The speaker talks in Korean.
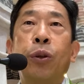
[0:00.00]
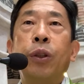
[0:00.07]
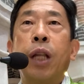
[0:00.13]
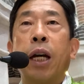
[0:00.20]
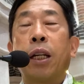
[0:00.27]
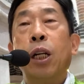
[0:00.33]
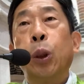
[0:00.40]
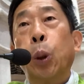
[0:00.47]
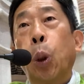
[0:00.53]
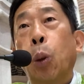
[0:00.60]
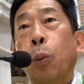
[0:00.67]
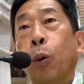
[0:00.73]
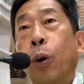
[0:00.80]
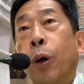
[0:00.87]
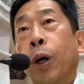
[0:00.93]
나를
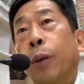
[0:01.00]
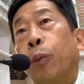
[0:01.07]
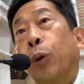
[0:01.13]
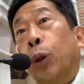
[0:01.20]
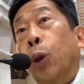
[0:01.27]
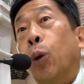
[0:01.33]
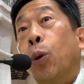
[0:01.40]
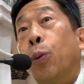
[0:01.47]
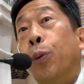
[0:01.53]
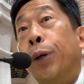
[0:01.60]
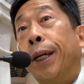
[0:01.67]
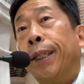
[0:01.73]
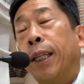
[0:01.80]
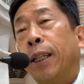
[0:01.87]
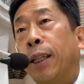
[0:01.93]
돌보 돌보야
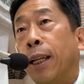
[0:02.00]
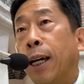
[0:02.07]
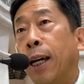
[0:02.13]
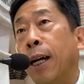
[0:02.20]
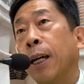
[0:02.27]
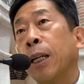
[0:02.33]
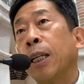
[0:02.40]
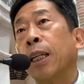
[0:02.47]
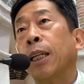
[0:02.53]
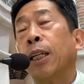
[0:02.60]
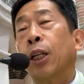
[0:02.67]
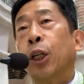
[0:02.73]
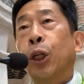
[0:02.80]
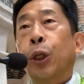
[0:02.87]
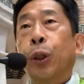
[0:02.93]
된다.
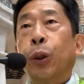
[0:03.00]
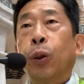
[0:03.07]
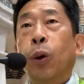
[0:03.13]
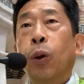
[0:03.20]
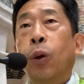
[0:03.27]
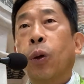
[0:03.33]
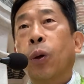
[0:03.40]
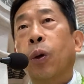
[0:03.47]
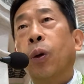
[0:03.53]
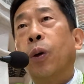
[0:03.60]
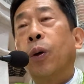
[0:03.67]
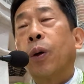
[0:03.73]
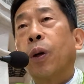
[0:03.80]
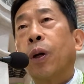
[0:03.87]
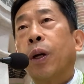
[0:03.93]
또
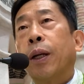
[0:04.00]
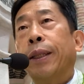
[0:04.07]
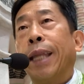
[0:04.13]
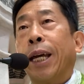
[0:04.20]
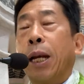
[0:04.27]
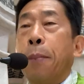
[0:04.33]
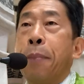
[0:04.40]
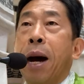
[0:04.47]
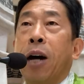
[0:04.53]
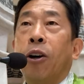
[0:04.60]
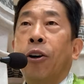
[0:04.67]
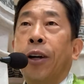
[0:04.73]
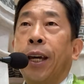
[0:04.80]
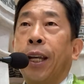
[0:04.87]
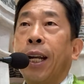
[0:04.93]
나를
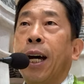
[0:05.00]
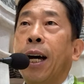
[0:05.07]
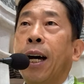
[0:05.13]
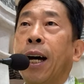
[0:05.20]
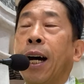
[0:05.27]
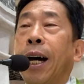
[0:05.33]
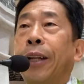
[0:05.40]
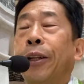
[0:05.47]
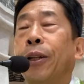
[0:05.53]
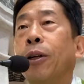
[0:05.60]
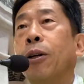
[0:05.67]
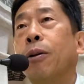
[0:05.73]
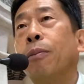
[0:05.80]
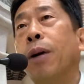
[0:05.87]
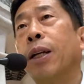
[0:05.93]
방어해라 하는
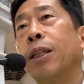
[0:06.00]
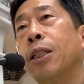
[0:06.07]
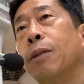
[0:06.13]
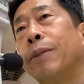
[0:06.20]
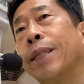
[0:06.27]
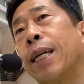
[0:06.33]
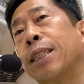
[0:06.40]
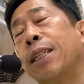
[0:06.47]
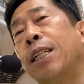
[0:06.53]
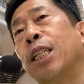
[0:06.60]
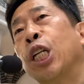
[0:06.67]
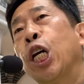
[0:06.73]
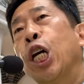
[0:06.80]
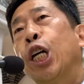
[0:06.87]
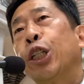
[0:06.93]
그런 말이 있지만 사실은
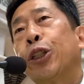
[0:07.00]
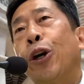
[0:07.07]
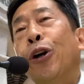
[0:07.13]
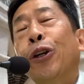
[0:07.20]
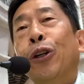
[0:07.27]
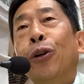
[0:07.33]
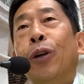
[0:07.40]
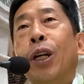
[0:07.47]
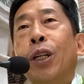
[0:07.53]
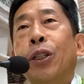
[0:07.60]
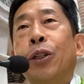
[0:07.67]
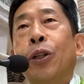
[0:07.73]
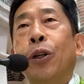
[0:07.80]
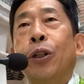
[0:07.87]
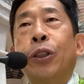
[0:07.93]

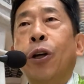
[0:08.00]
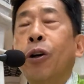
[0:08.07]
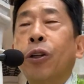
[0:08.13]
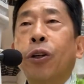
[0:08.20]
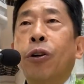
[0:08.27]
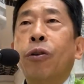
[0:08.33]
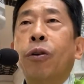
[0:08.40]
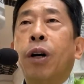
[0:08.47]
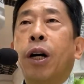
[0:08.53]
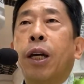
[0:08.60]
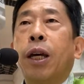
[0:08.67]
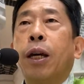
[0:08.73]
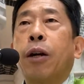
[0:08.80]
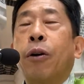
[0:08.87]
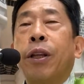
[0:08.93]
성경에서
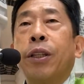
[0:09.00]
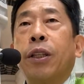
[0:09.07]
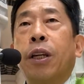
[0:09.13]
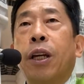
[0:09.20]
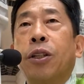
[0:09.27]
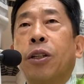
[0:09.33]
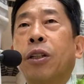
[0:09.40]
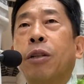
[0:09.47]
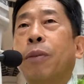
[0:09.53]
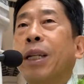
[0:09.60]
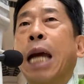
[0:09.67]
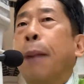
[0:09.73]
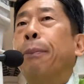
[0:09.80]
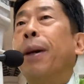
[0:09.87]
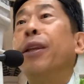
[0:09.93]
성경과의 관계에서는 그 말은
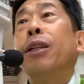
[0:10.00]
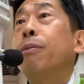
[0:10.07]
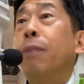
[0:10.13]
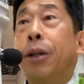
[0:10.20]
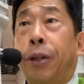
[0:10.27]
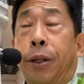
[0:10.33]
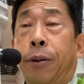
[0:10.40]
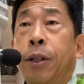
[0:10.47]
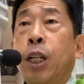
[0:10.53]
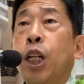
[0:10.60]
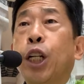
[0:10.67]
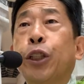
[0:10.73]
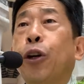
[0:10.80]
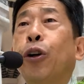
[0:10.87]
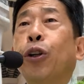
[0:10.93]
안 맞는 말이에요.
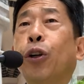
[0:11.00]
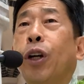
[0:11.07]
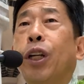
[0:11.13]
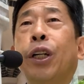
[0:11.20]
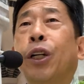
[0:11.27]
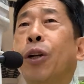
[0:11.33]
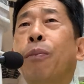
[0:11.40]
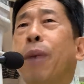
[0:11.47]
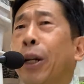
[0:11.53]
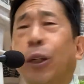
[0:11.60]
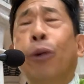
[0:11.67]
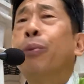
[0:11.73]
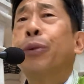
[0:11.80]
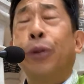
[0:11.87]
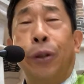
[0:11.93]
성경에는 그런 말이
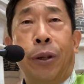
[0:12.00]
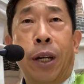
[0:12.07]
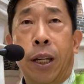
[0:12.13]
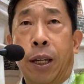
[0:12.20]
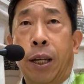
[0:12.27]
없어요.